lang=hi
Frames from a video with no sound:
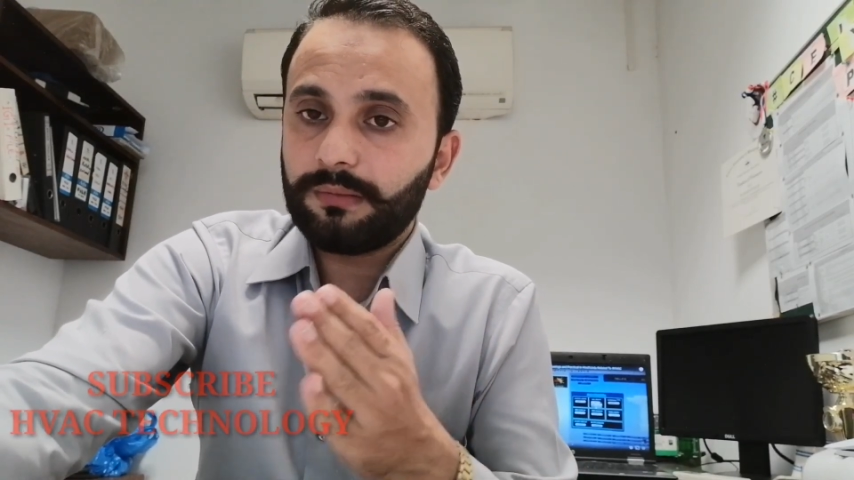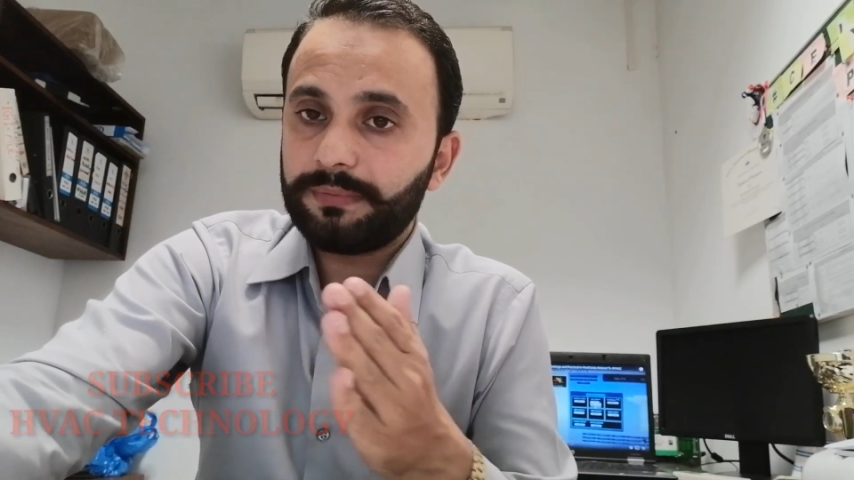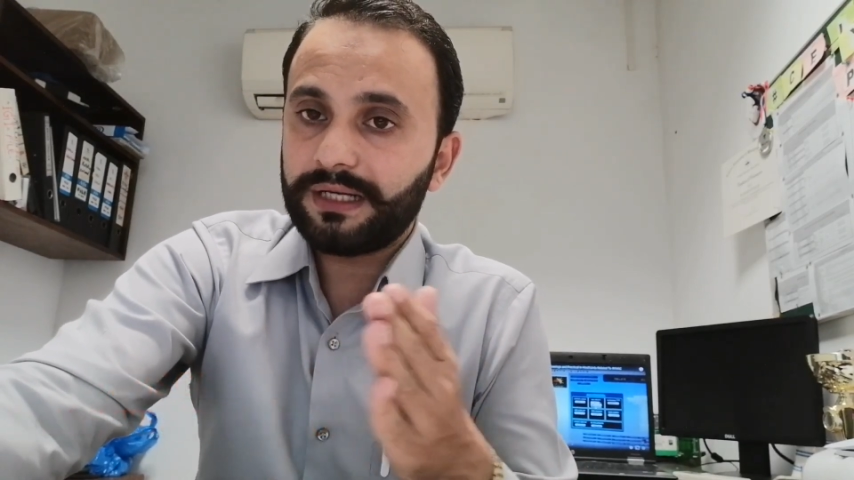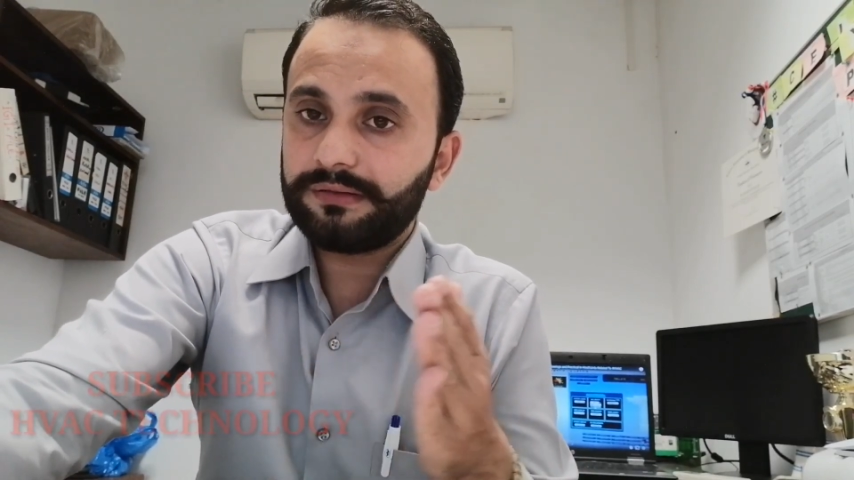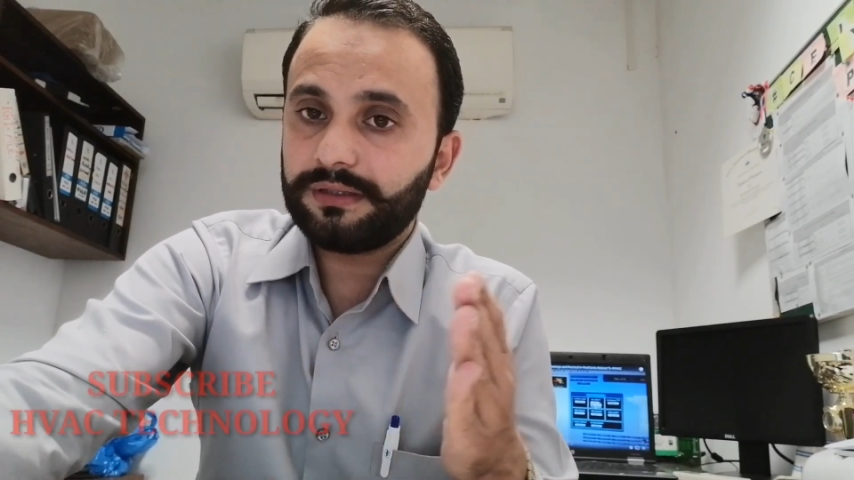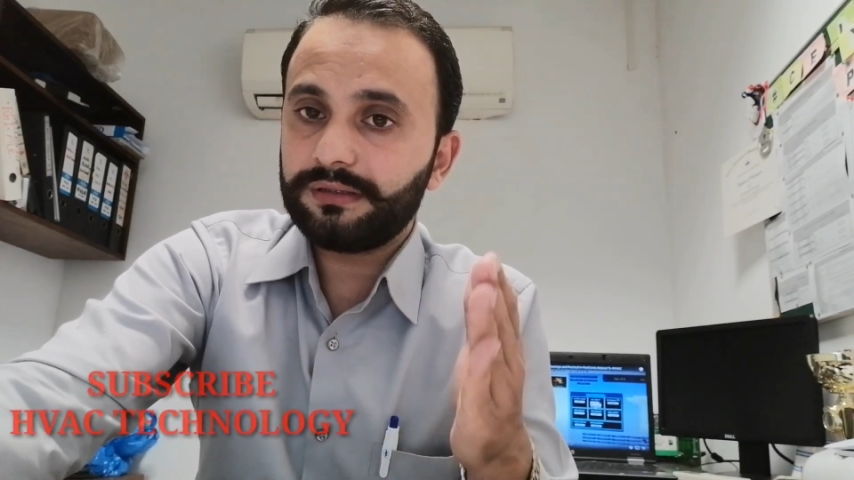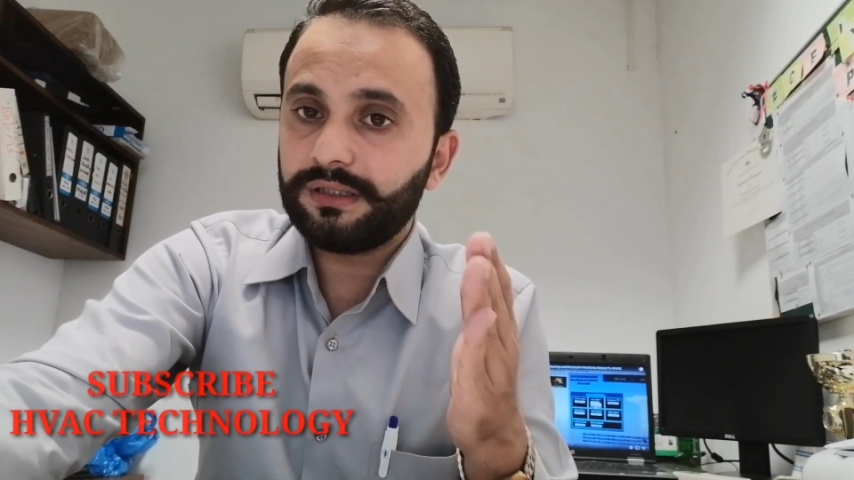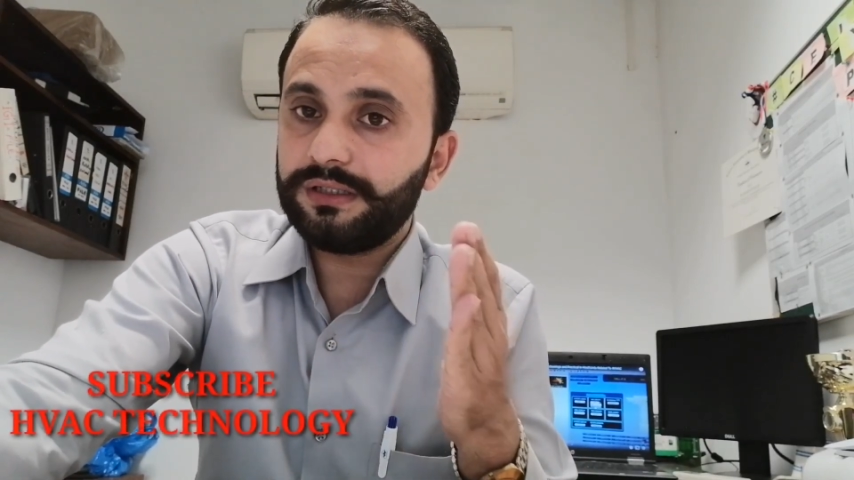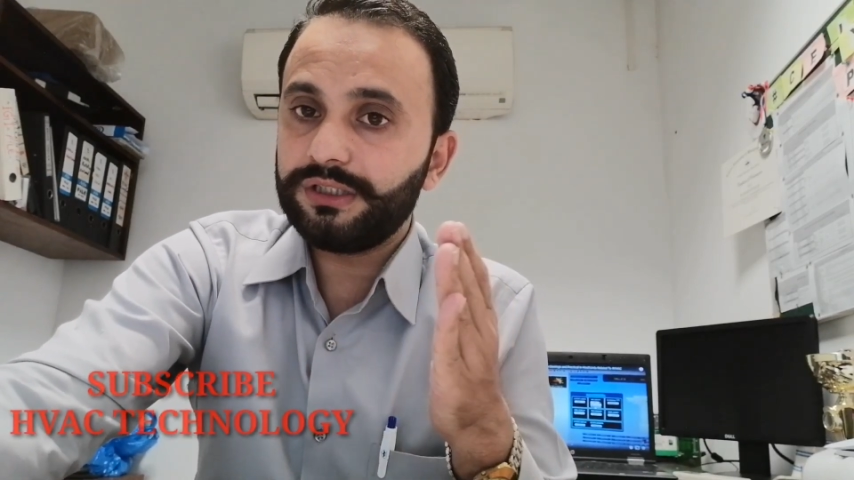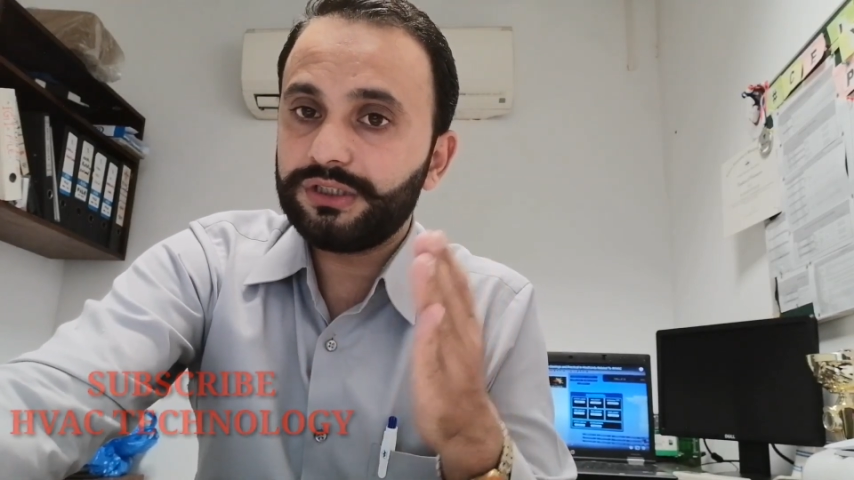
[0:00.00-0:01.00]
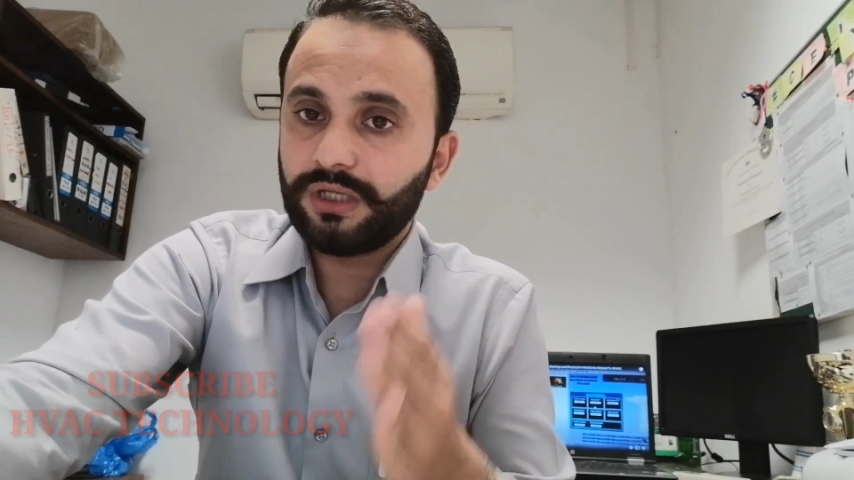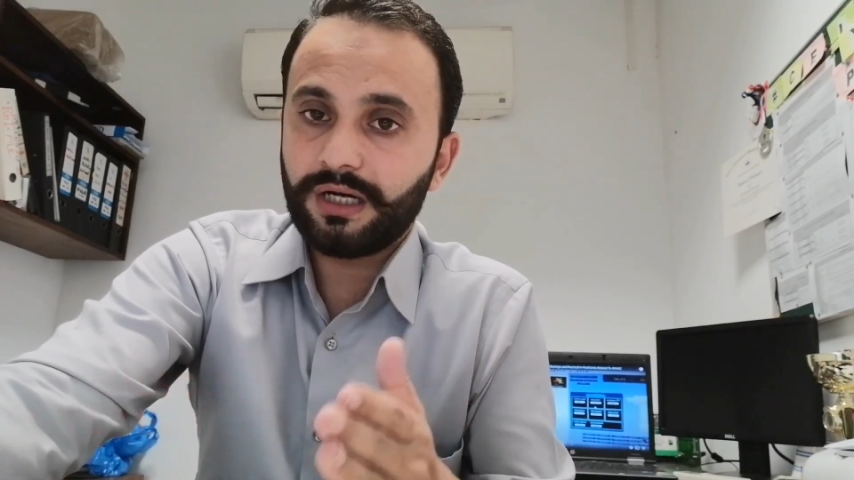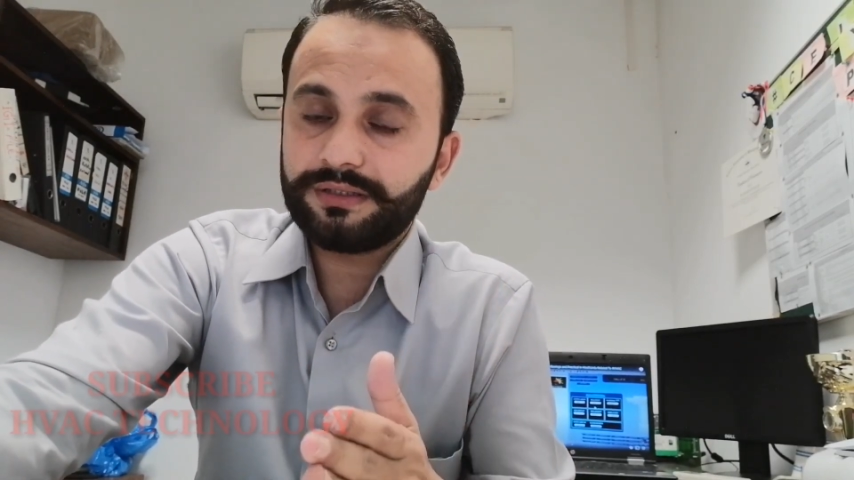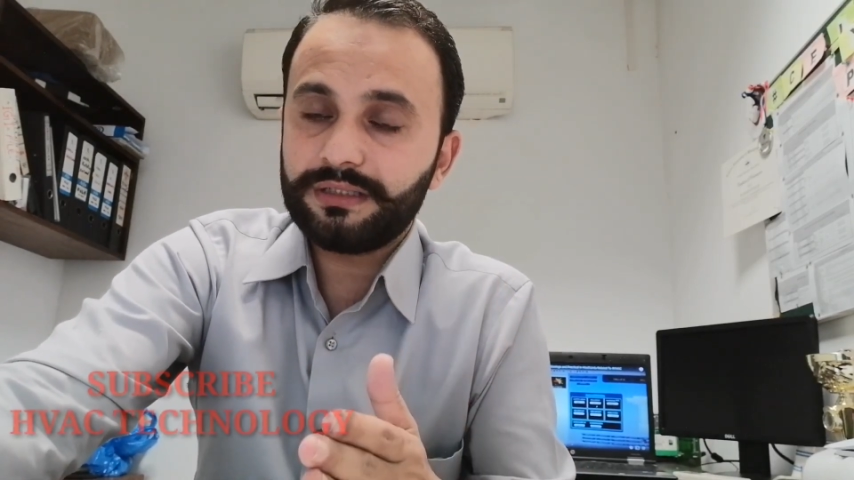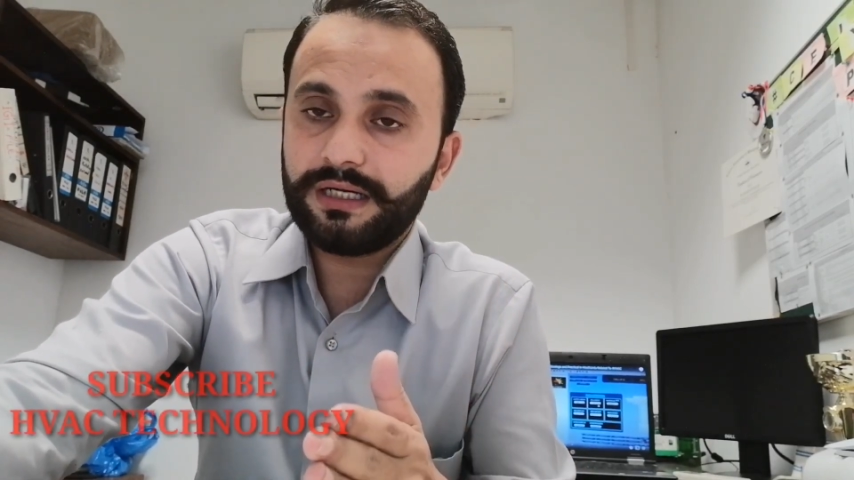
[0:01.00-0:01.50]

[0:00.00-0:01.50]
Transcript: कंप्रेसर से डिस्चार्ज